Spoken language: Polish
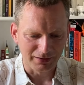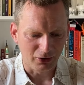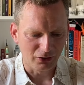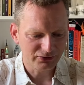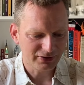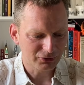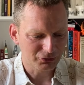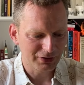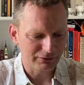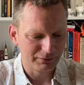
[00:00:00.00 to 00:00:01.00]
Oset to
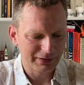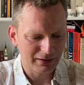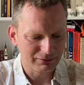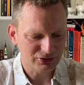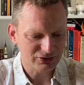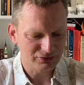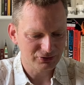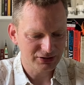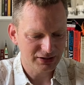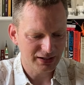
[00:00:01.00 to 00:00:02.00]
tutaj wybrałem
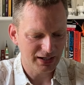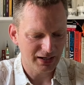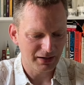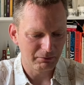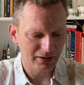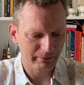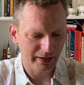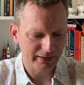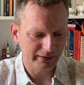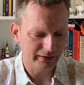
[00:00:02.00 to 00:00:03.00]
książkę
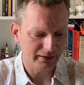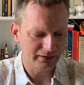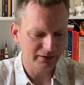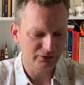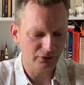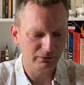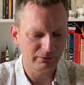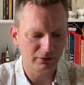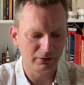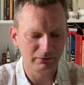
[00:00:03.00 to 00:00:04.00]
Barbary Kings
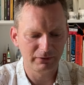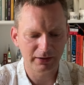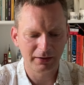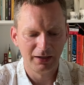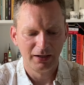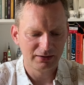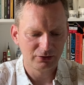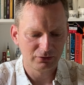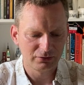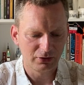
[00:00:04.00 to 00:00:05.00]
Oliver,
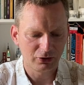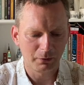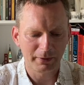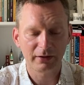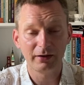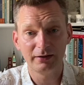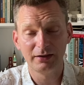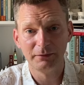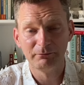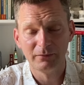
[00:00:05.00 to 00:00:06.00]
Denon Copperhead,